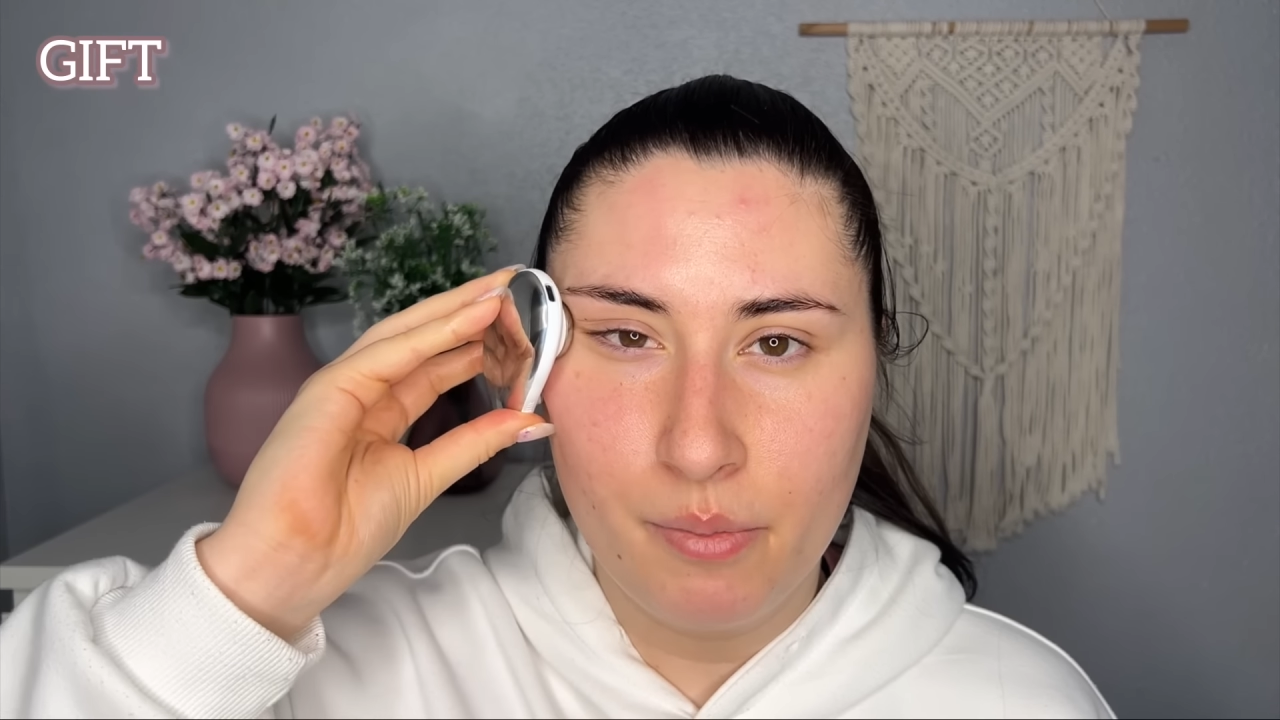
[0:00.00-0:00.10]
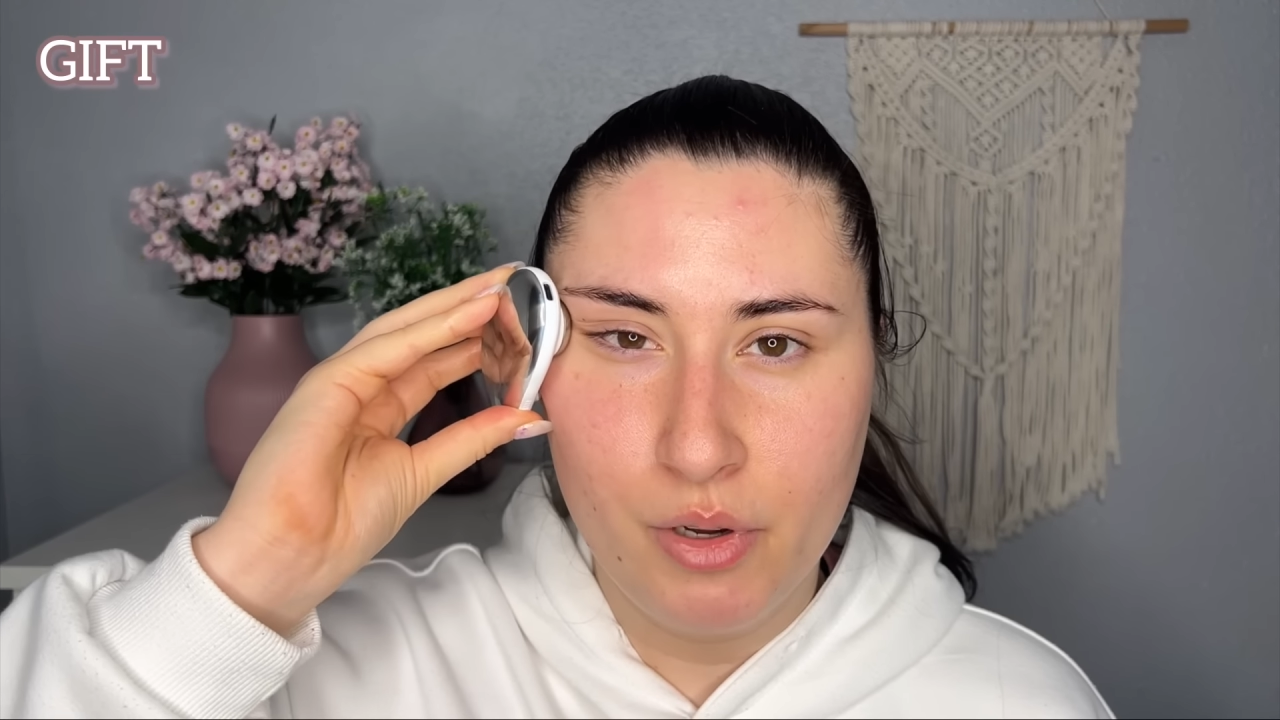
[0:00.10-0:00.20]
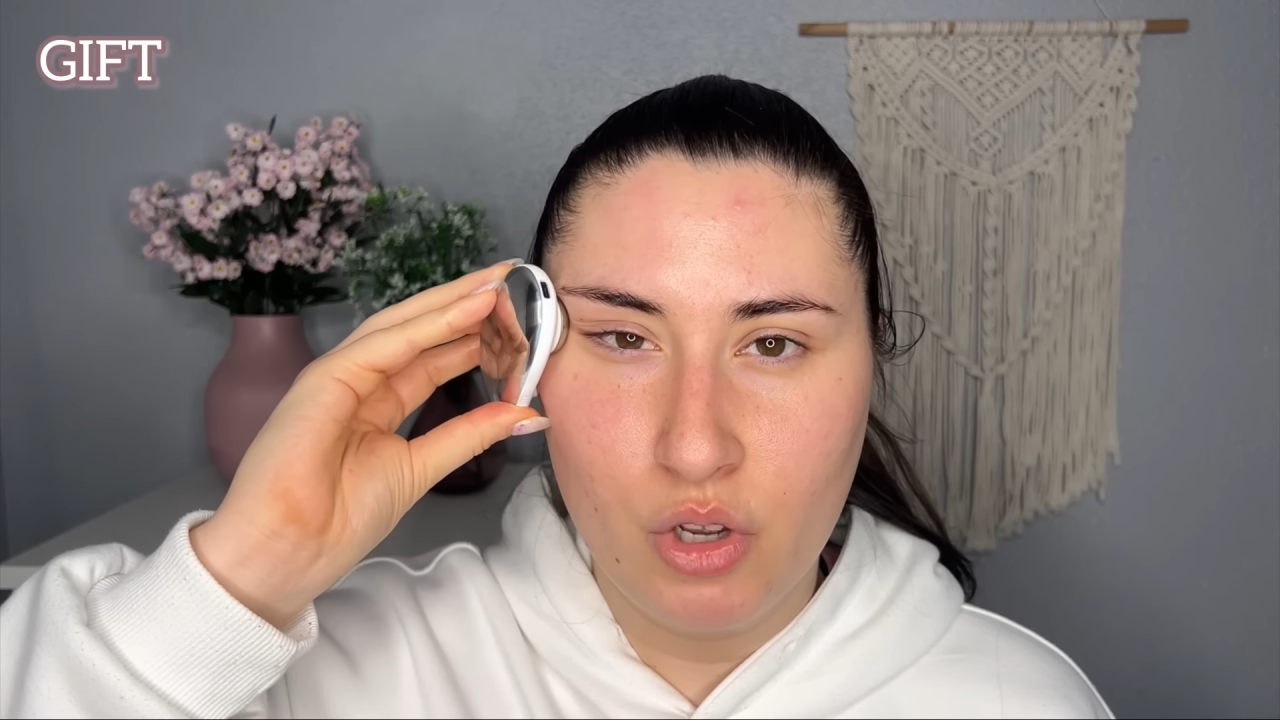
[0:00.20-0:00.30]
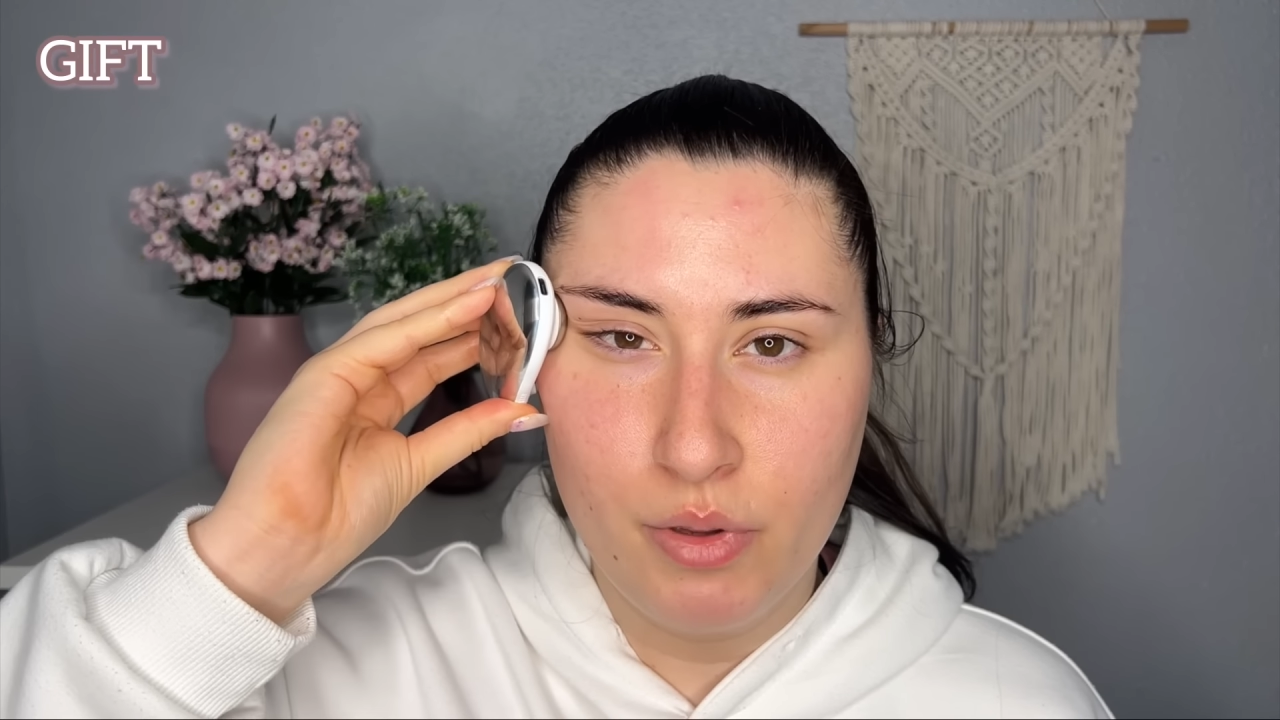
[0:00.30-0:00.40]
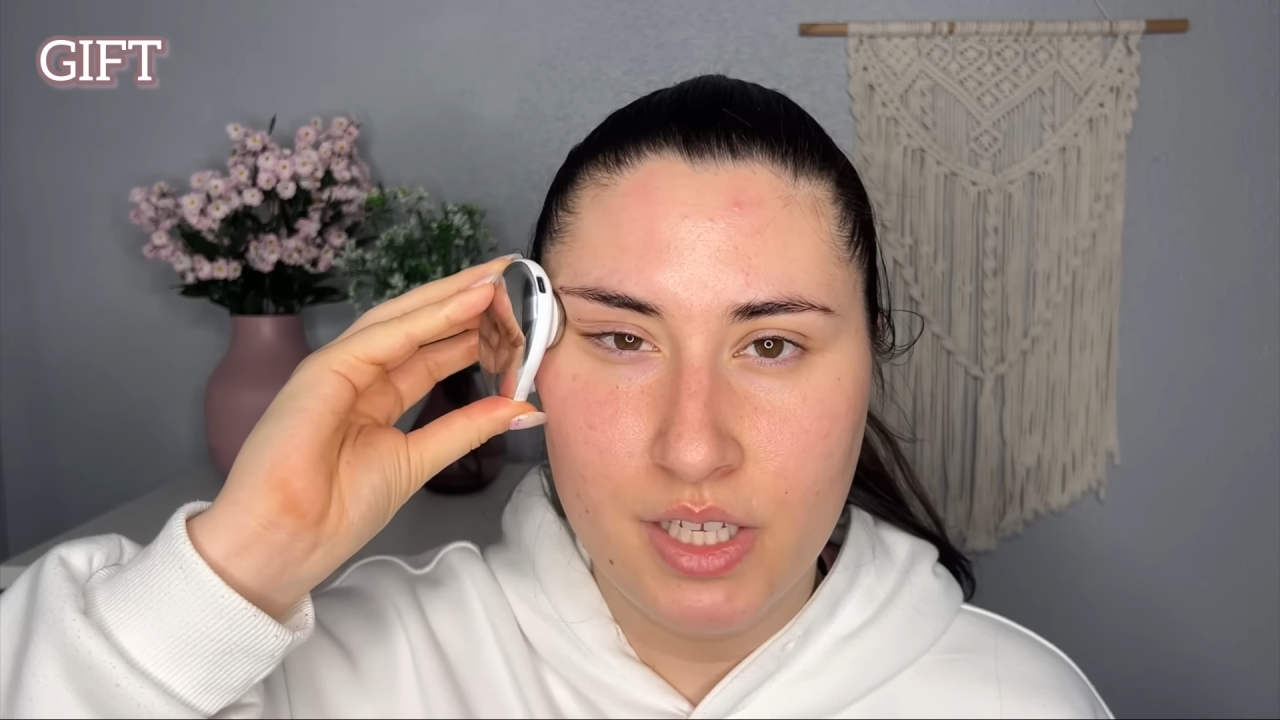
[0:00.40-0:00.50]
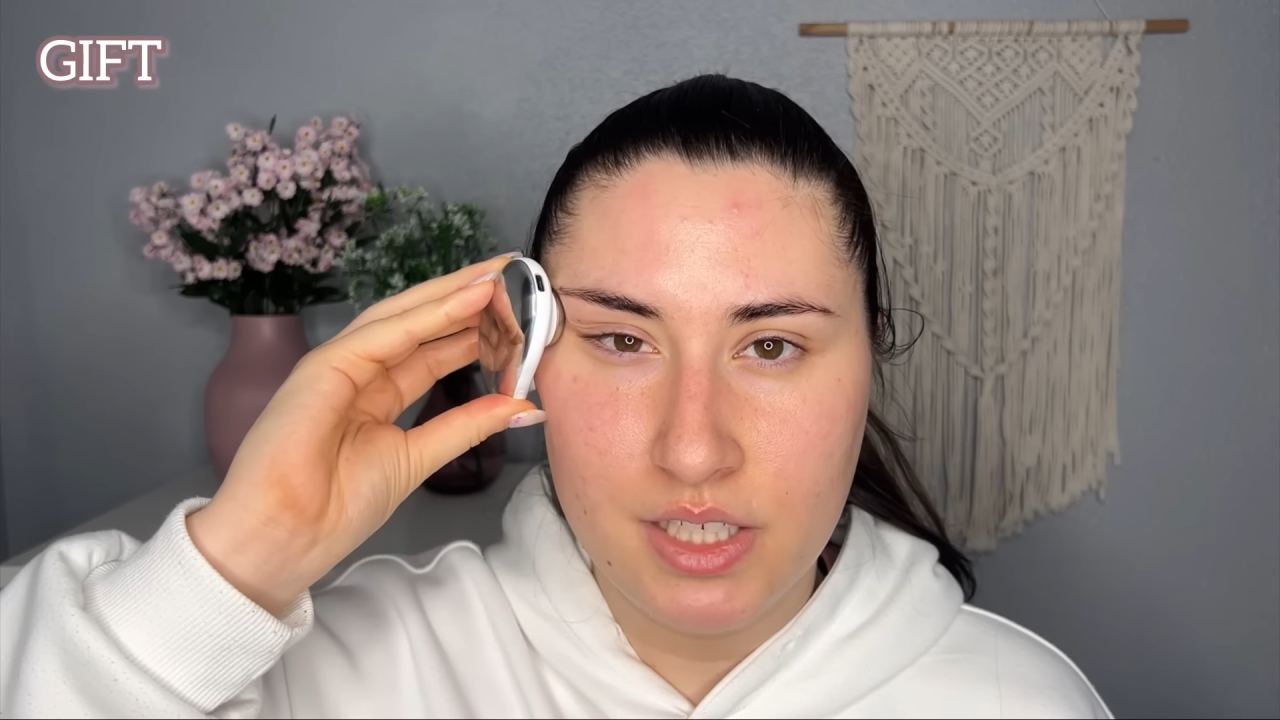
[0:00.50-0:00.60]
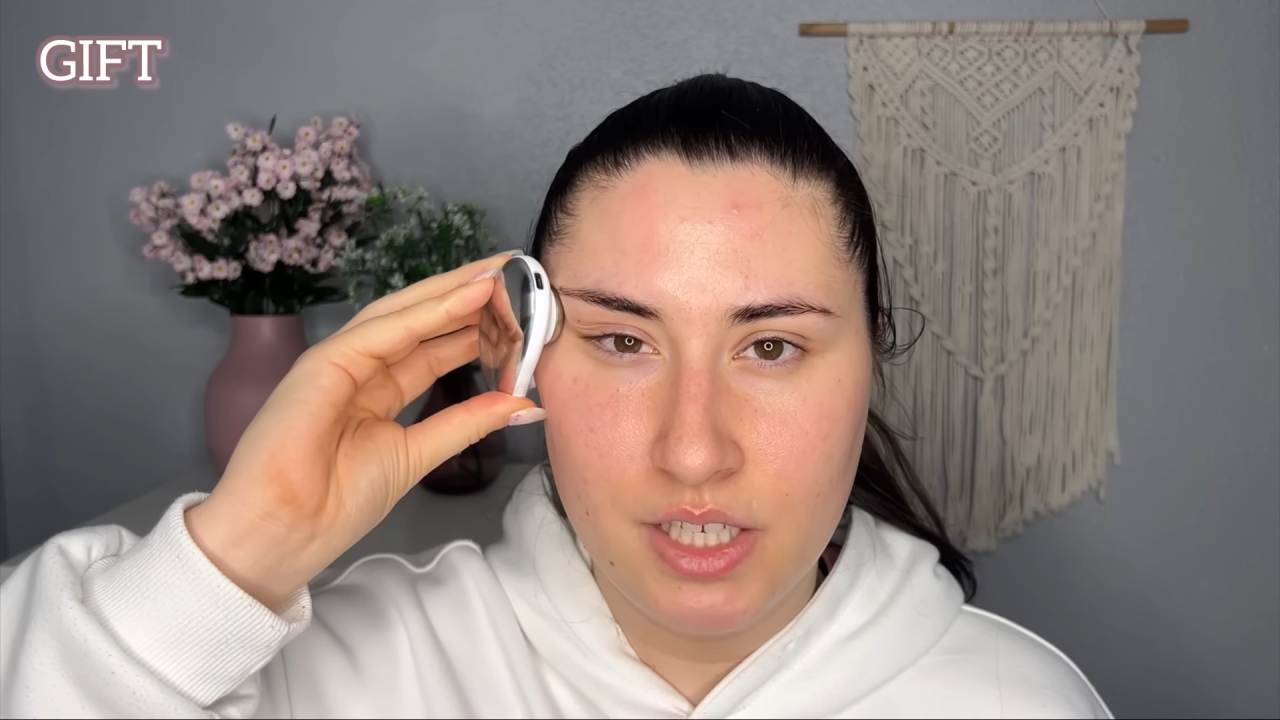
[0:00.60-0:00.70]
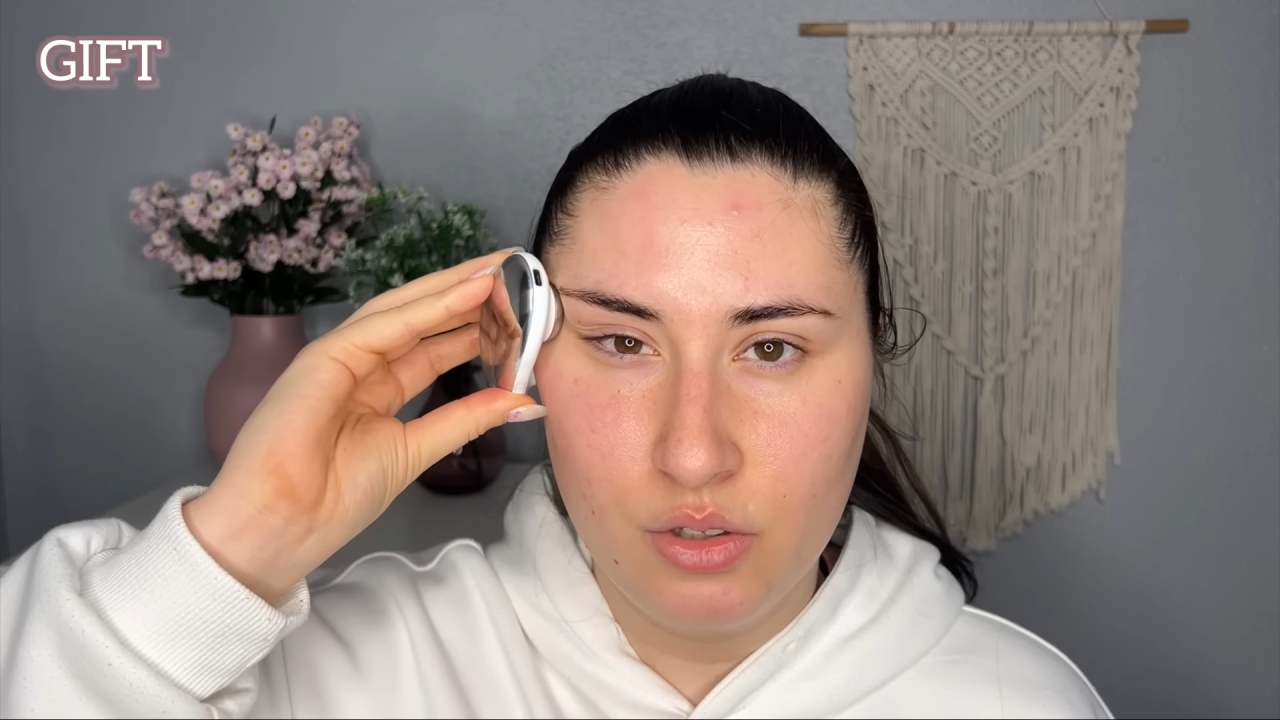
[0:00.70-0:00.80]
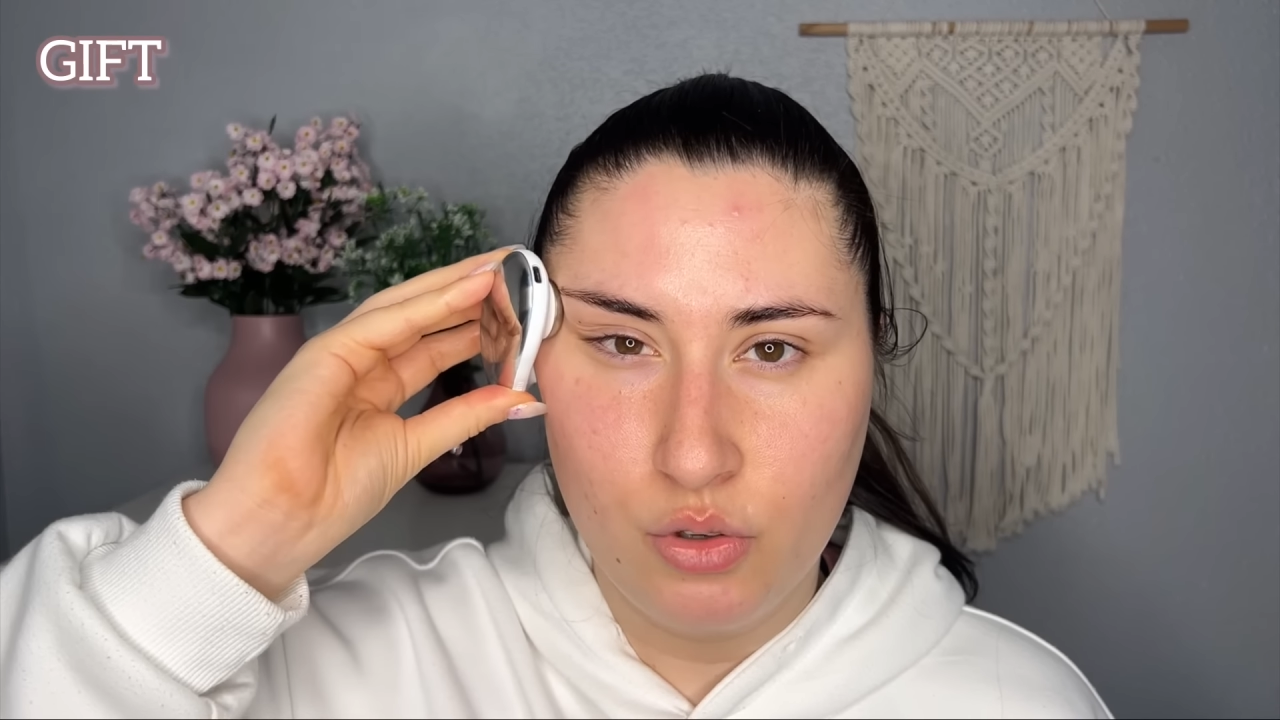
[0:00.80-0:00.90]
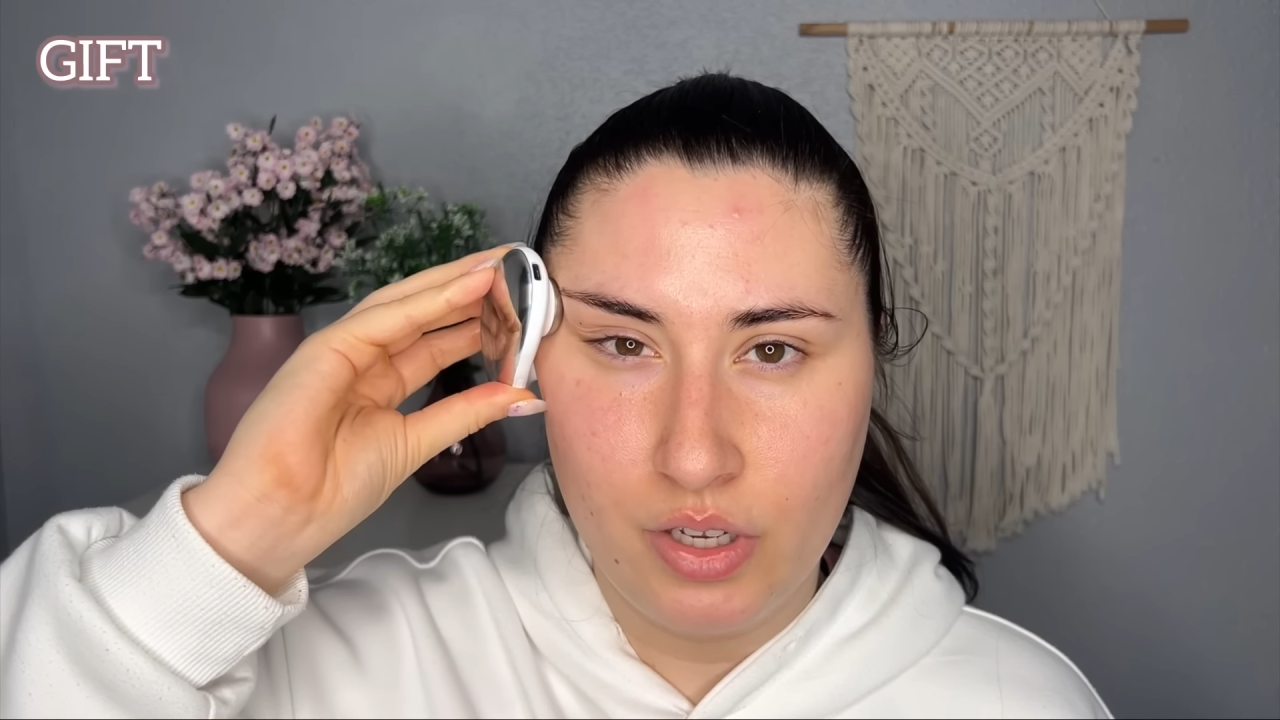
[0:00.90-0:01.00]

lo que viene siendo